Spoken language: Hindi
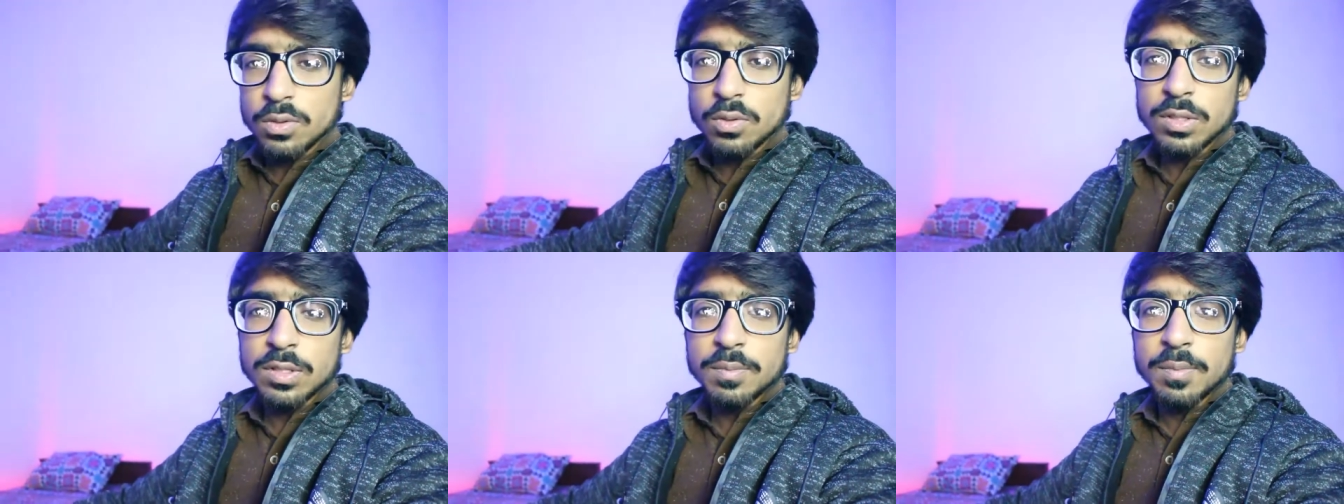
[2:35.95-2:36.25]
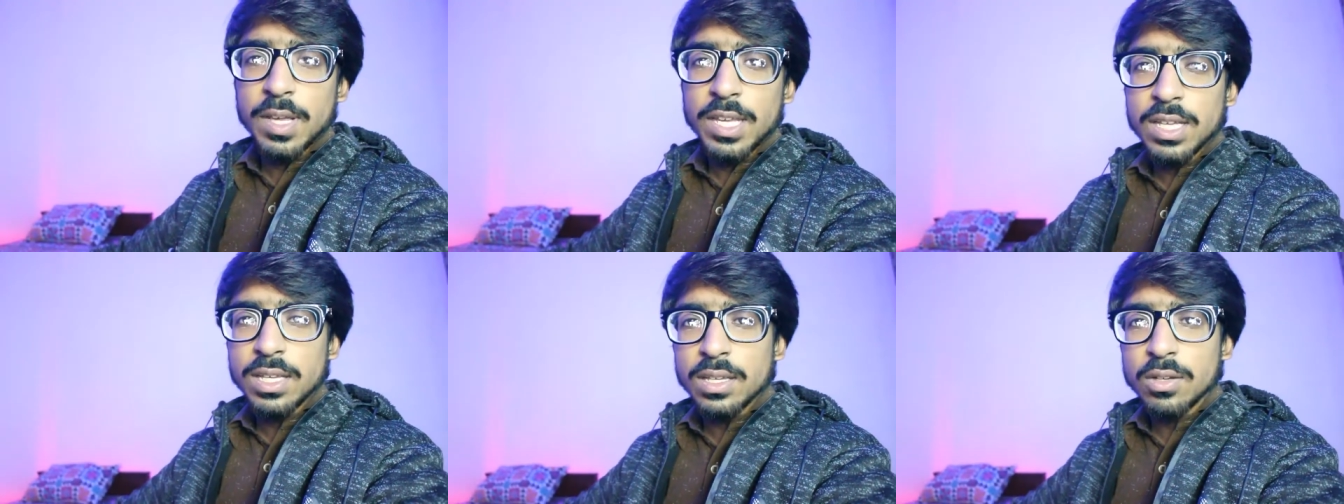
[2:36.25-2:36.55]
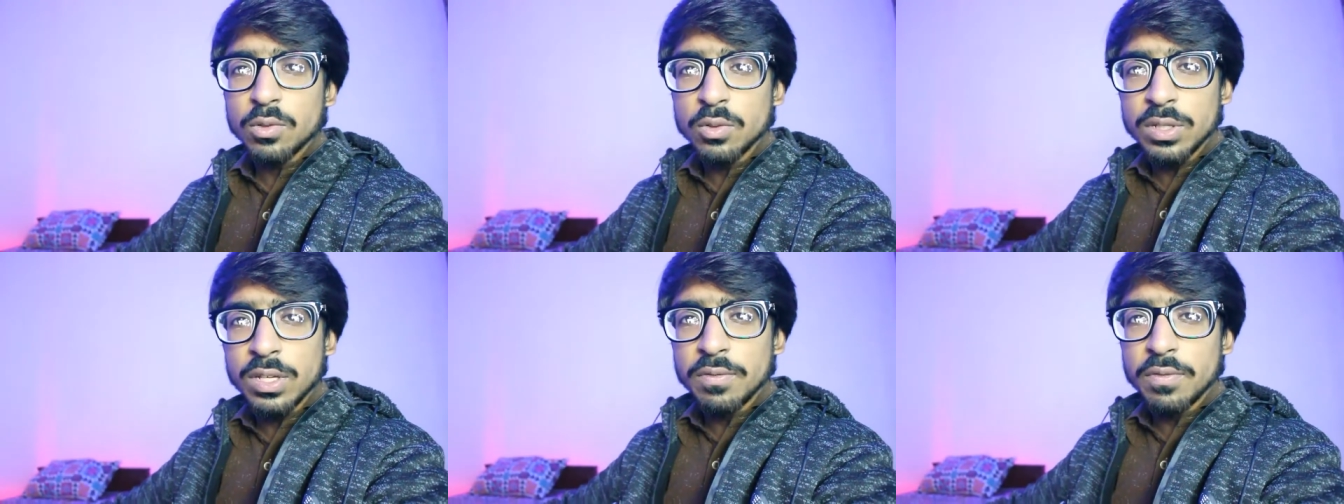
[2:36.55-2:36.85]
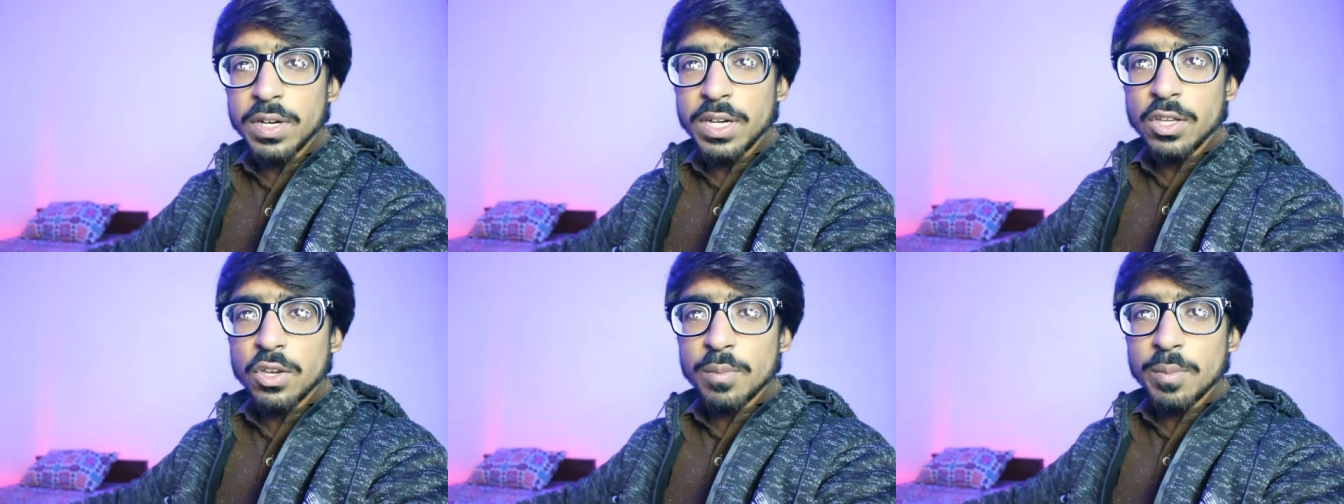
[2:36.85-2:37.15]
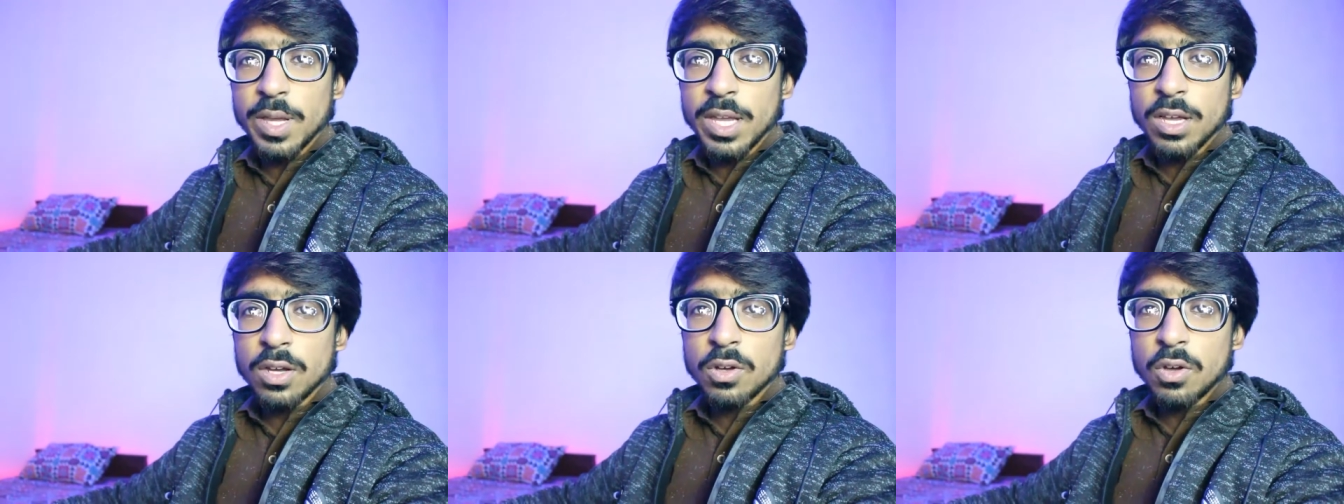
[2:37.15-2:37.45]
उसमें उसी वीडियो
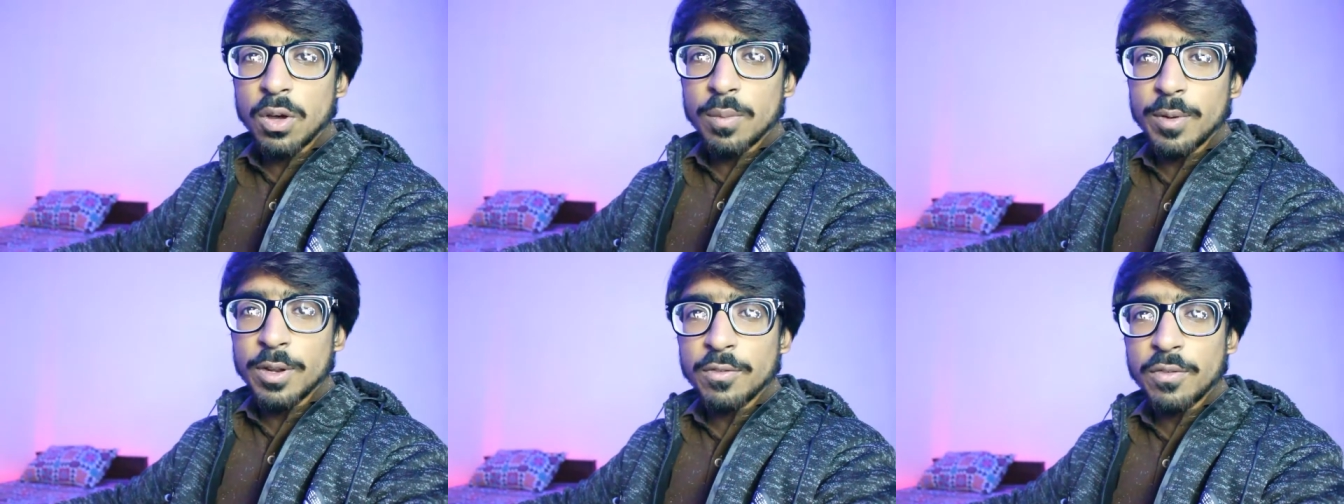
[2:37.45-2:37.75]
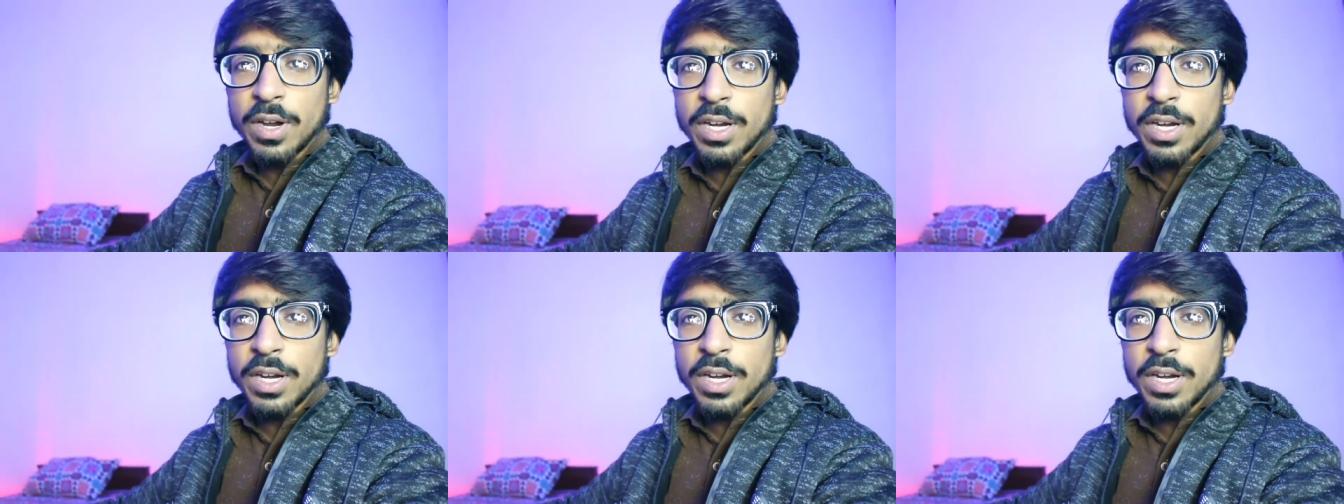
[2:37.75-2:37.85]
में एक कॉमन